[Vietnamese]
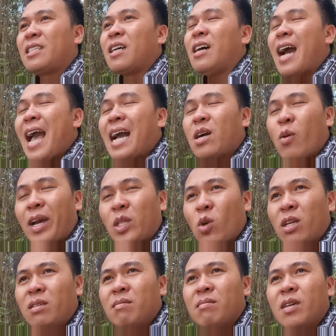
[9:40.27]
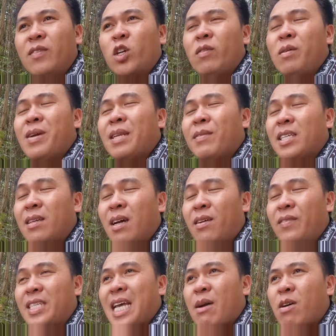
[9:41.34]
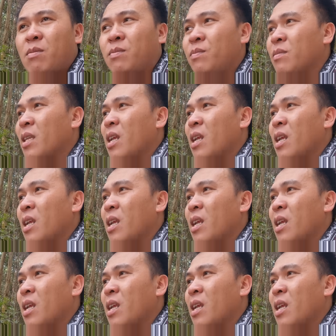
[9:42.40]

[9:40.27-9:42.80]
chở hàng của anh Tuấn. Bởi vì quý vị biết vì sao không?